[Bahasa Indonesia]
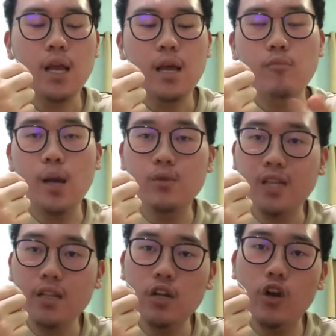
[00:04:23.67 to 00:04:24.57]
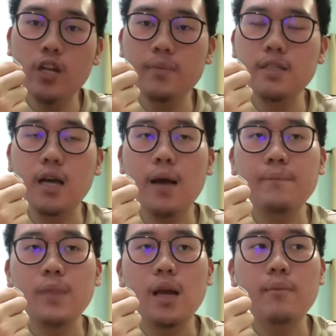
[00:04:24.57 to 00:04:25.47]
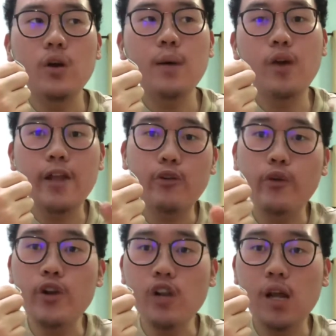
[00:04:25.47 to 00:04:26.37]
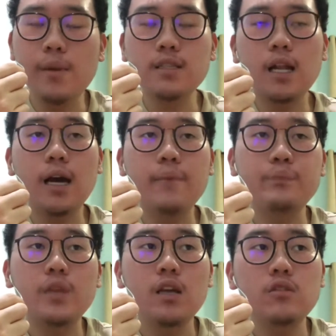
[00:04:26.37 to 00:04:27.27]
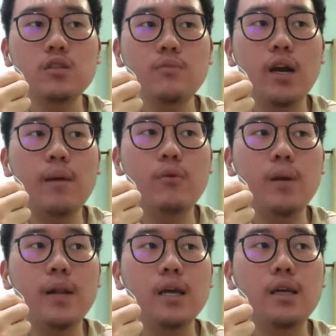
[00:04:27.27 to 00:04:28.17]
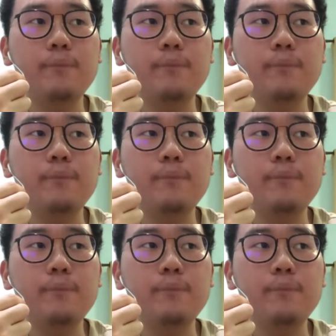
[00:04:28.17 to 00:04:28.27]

mau gabung retinoin bisa, mau gabung hidroquinone nggak masalah, terus mau gabung apa lagi?